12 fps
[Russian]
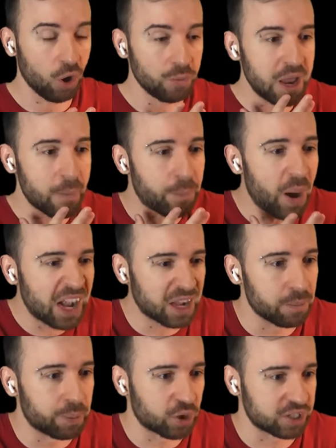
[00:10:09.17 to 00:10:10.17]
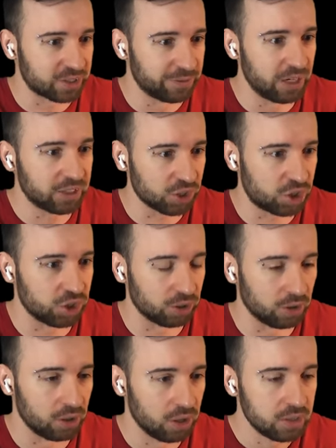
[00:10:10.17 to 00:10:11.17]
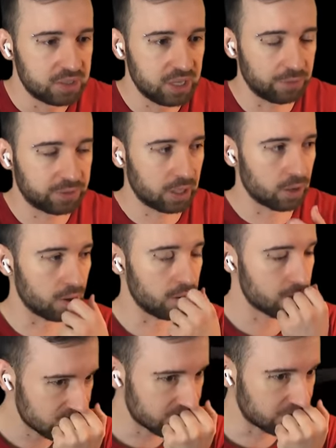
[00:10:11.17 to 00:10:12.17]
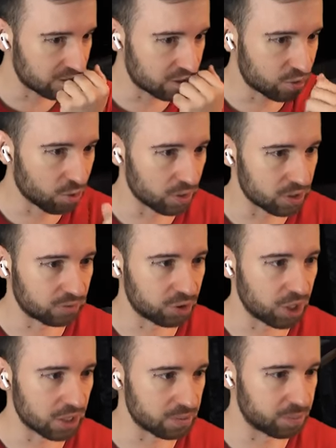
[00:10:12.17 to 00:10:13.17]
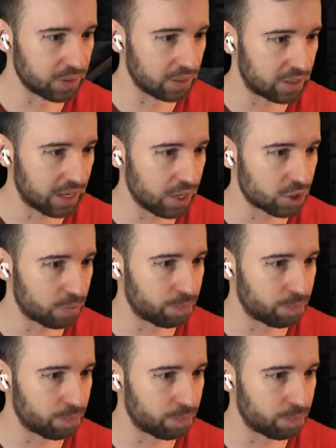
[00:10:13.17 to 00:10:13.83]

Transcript: Он меня багом просто вытащил. День второй. Вот это скотство сейчас было. Конечно,